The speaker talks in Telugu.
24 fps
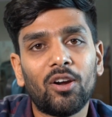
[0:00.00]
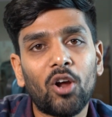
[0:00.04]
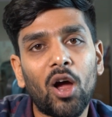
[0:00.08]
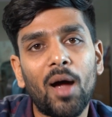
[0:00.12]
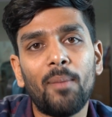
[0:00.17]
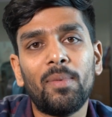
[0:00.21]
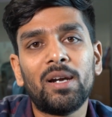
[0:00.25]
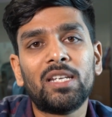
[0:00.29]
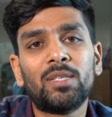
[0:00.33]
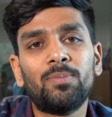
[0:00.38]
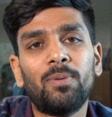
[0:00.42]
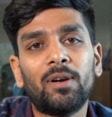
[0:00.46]

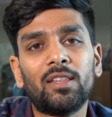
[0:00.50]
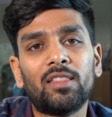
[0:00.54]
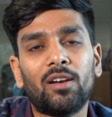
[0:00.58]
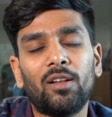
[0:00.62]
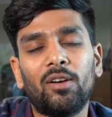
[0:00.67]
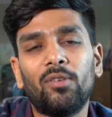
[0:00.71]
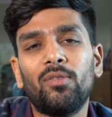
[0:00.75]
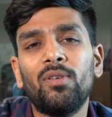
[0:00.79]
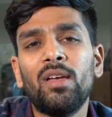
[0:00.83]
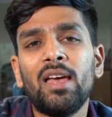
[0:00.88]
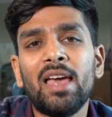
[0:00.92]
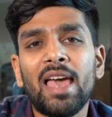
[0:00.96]
కామెంట్స్
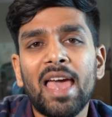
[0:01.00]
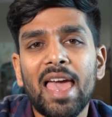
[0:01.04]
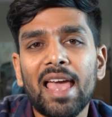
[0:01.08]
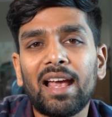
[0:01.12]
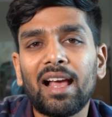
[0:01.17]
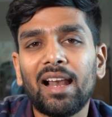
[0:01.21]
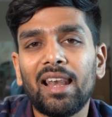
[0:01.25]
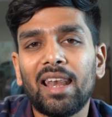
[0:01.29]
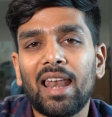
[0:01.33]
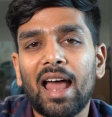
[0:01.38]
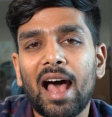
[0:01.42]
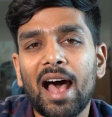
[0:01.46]
పెడుతున్నారు
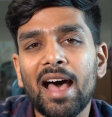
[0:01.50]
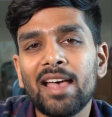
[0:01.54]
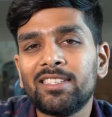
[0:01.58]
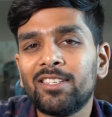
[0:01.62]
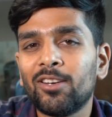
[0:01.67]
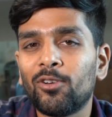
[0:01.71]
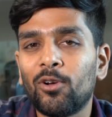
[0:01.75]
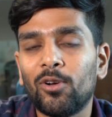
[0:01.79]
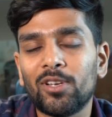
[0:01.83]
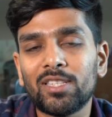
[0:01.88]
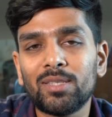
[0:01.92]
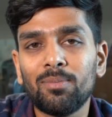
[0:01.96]
ఇక
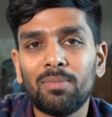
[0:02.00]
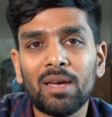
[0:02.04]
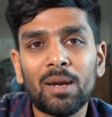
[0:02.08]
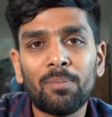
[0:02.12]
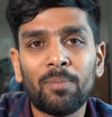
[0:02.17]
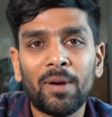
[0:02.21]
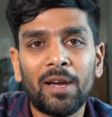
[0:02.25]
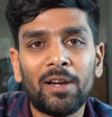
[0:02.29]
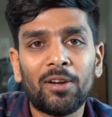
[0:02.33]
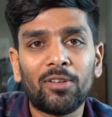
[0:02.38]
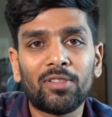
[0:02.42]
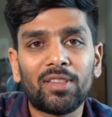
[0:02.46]
లాస్ట్
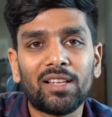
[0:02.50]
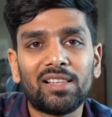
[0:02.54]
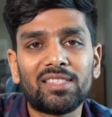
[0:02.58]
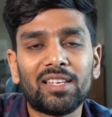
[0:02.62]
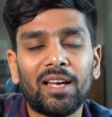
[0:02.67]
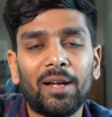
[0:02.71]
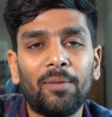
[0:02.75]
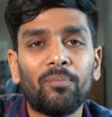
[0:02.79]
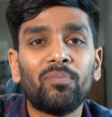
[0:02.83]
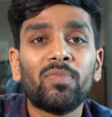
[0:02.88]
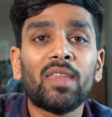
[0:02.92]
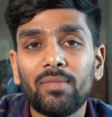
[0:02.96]
కొసమరపు ఏంటో తెలుసా